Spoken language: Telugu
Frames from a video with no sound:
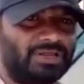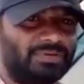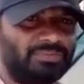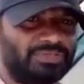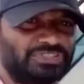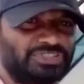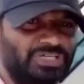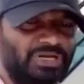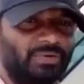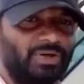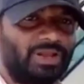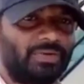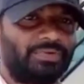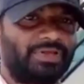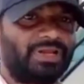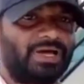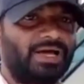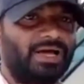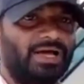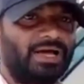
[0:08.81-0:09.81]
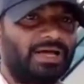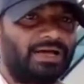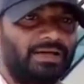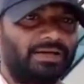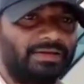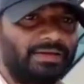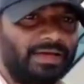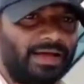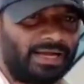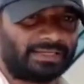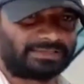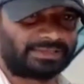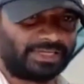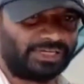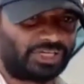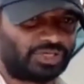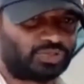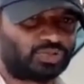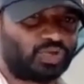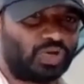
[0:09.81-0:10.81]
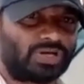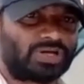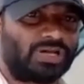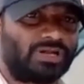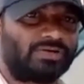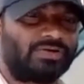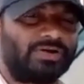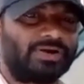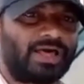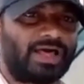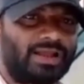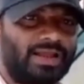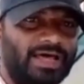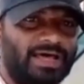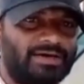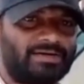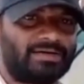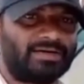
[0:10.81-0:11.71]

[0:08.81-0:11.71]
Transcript: నియమించిన వాళ్ళమైనా అంత నీకు చులకనం ఉండారా